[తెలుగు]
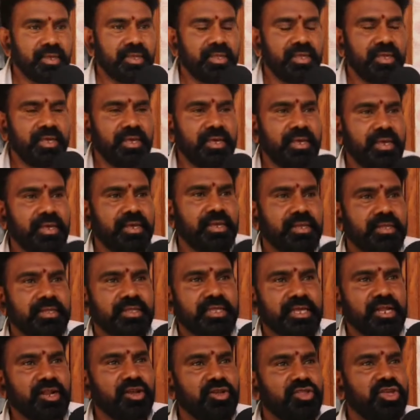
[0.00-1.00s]
ఇది
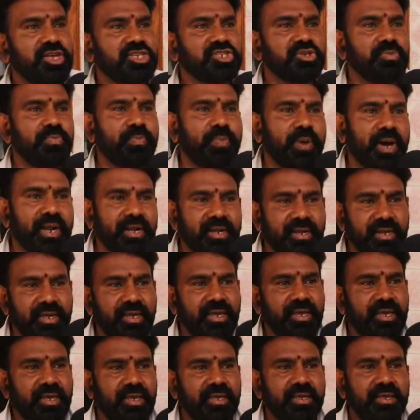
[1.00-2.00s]
తెలుగుదేశం
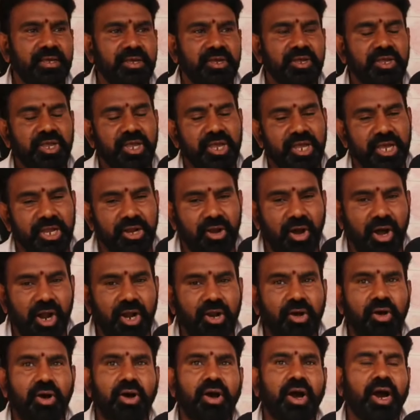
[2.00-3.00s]
పార్టీ
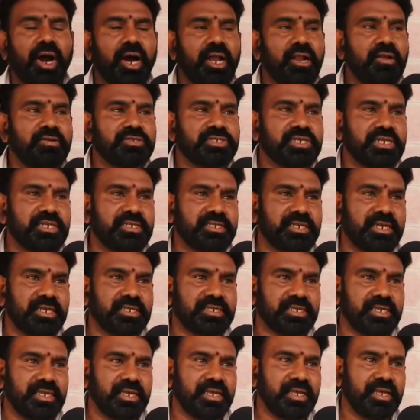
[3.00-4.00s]
ఏనాడో ఆలోచన
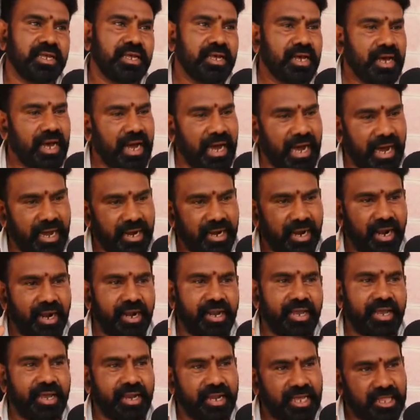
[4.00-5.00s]
చేసి
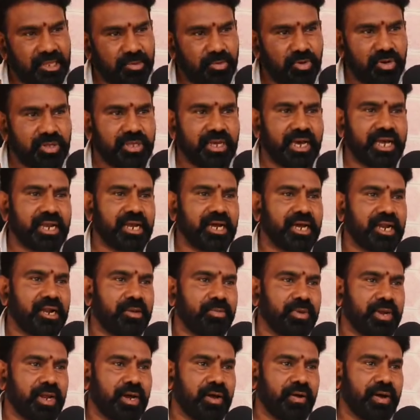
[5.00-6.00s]
ఆనాడే నందమూరి తారక
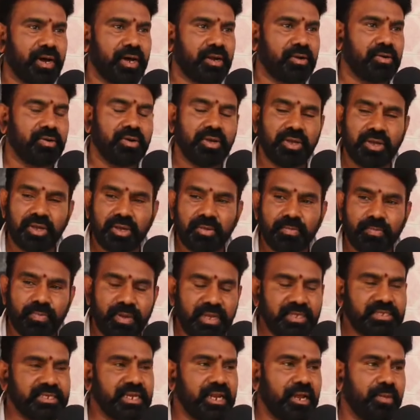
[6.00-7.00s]
రామారావు గారు
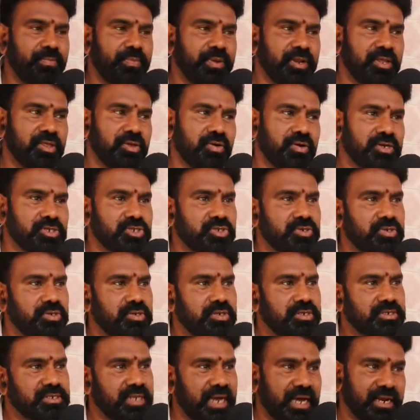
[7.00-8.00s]
బీసీల అభ్యున్నతి కోసం
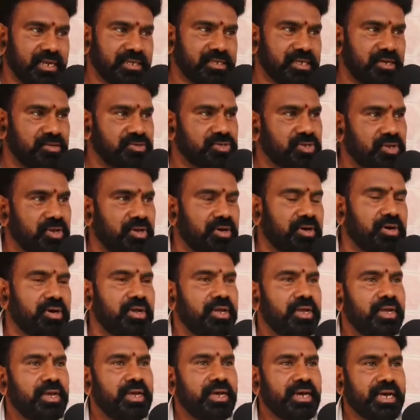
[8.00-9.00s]
స్థానిక సంస్థలో
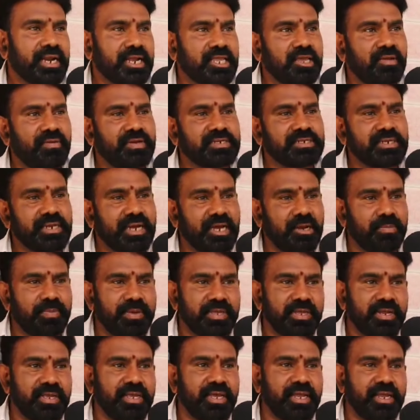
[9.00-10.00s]
రిజర్వేషన్
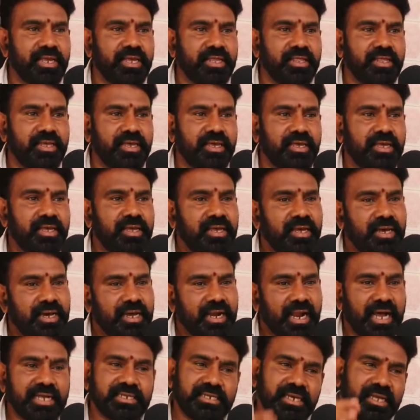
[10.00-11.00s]
కల్పించడం జరిగింది
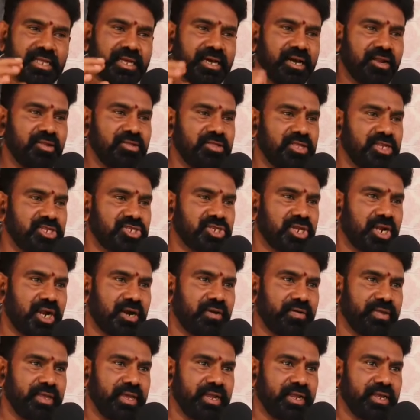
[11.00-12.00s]
రాజ్యాధికారం
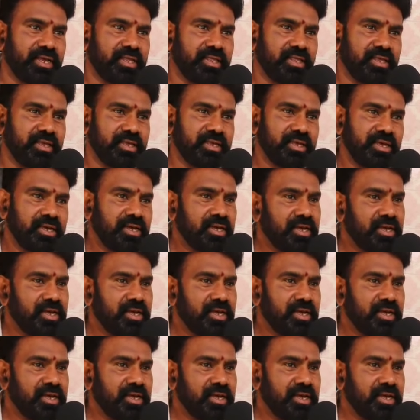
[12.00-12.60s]
తీసుకురావడం జరిగింది